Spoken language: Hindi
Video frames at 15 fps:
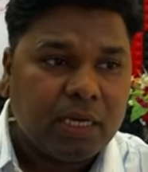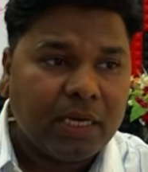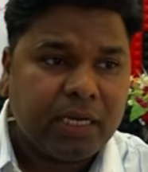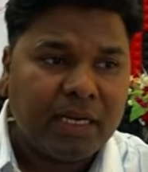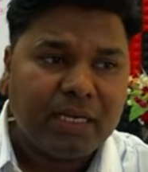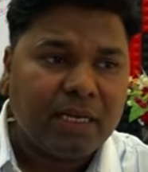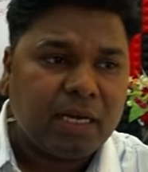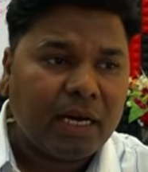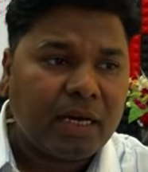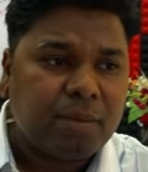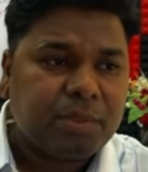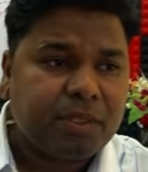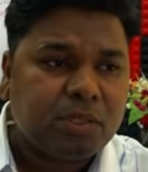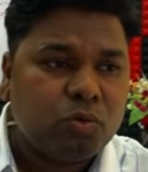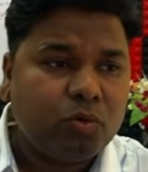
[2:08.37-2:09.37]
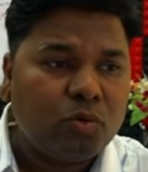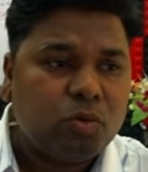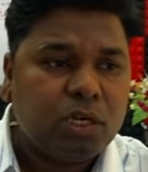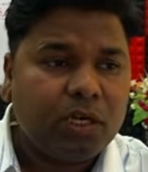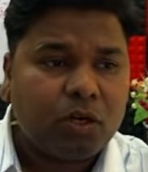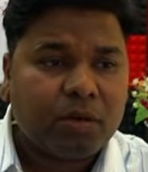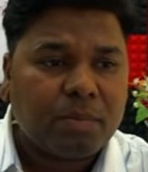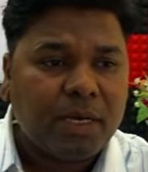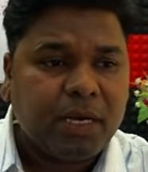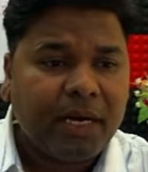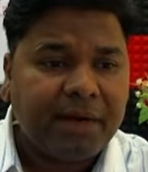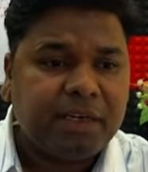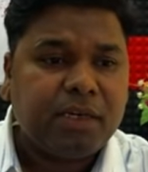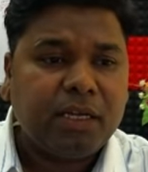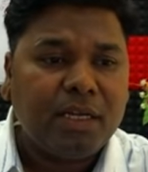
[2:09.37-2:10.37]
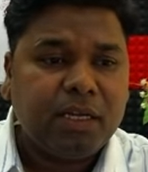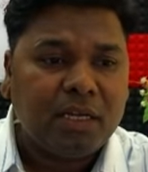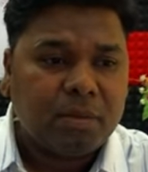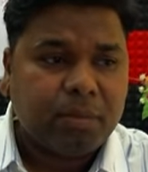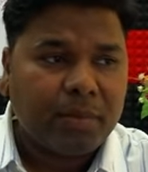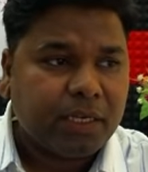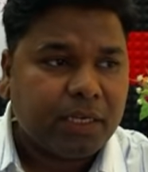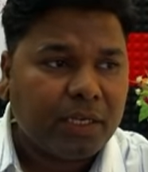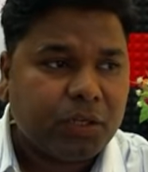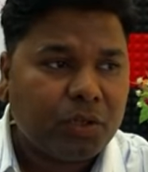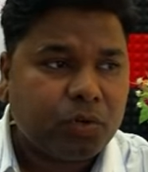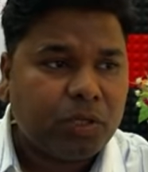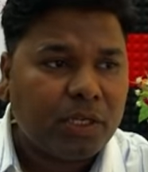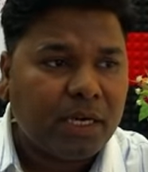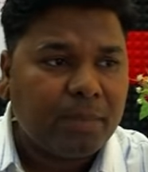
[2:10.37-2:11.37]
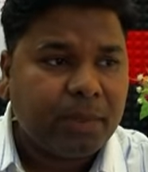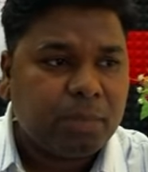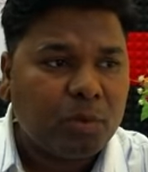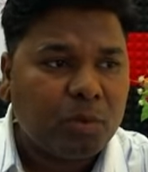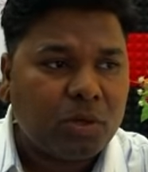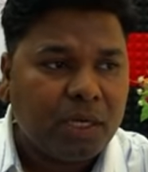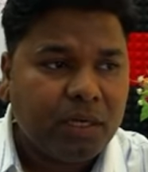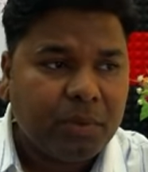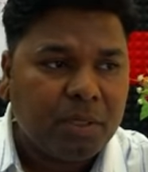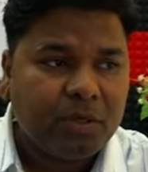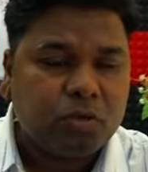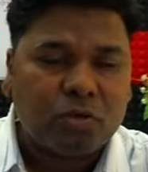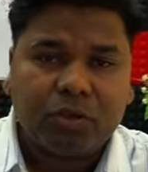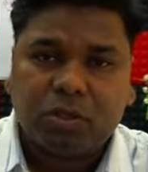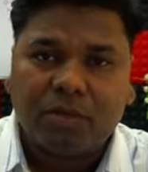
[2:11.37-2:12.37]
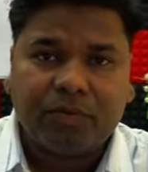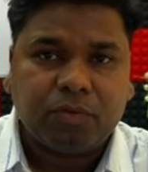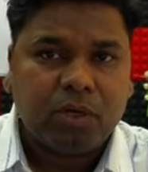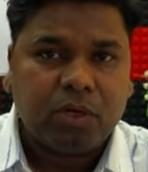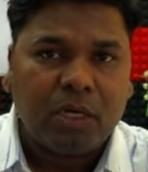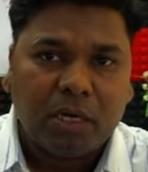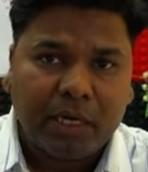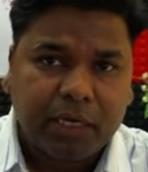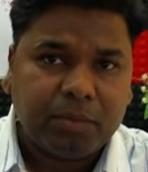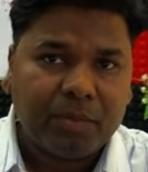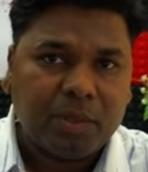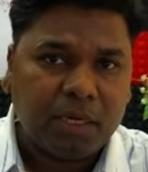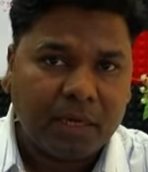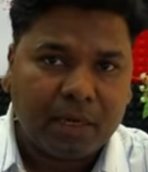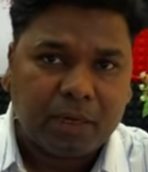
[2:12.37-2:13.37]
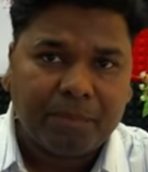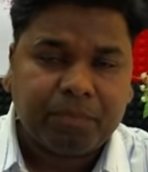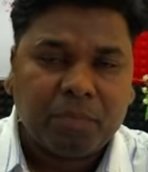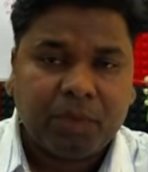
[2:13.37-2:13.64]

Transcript: लेकिन आप इसे गूगल डॉक में एडिट नहीं कर पाएंगे क्योंकि यहाँ पे आपको कहीं भी कृतिदेव फॉन्ट नहीं मिलेगा